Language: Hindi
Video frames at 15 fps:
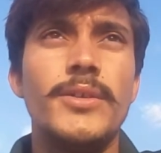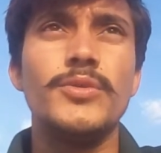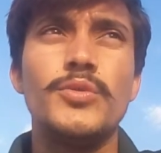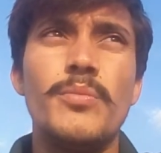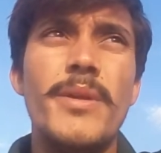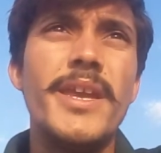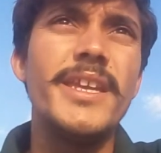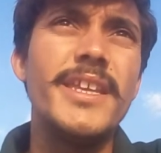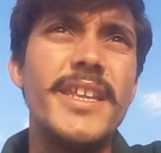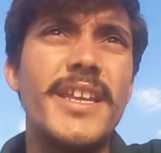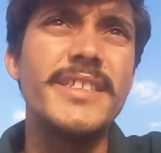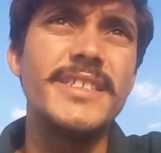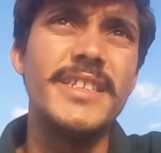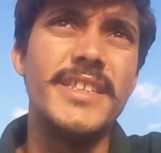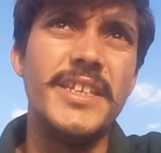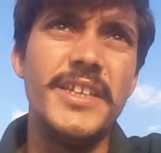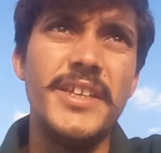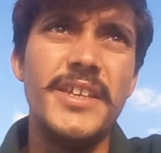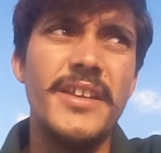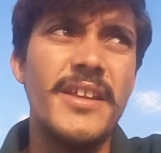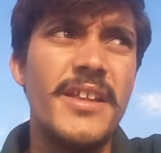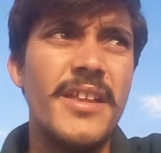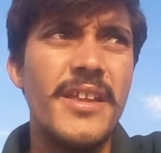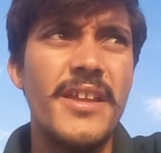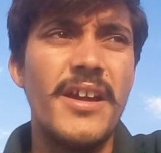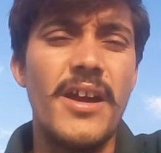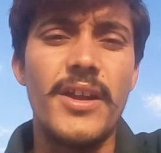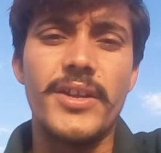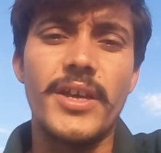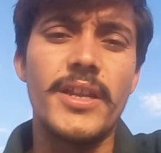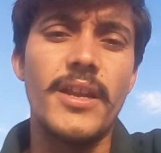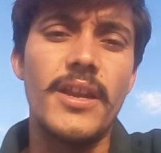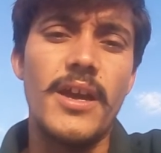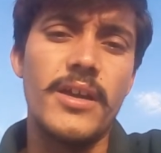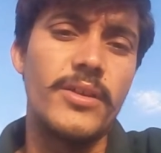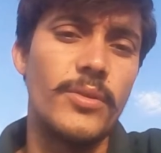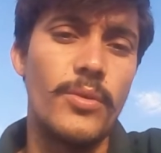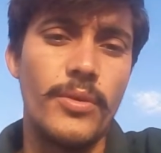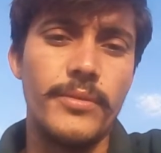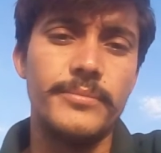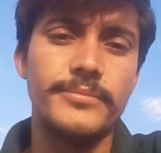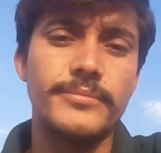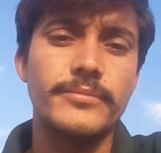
उस बैंक की राशि थी 18 लाख करोड़